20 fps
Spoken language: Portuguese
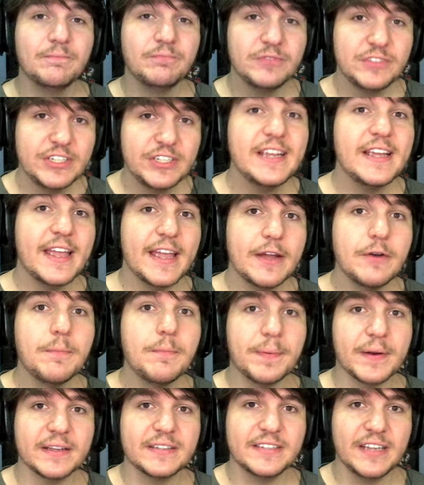dinheiro
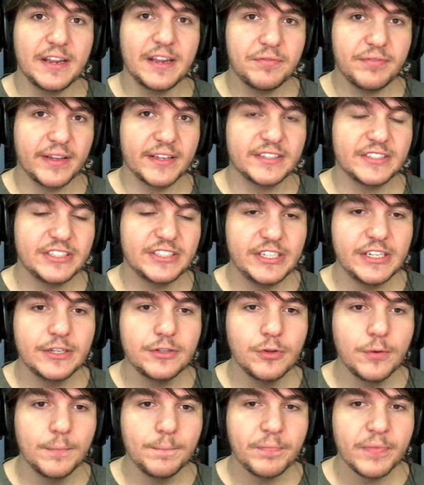para ser
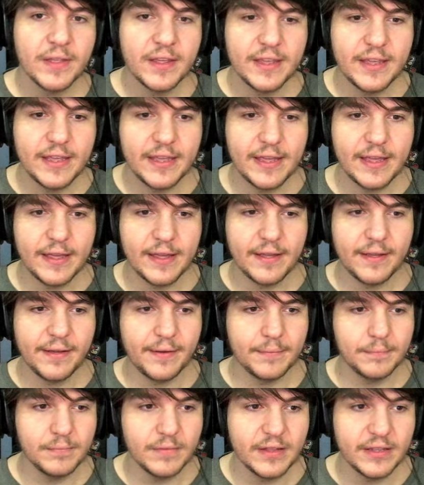investido
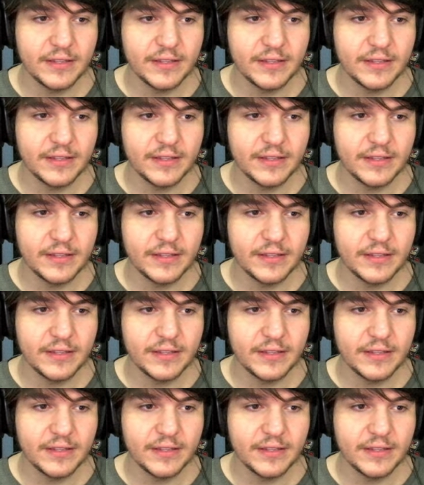e,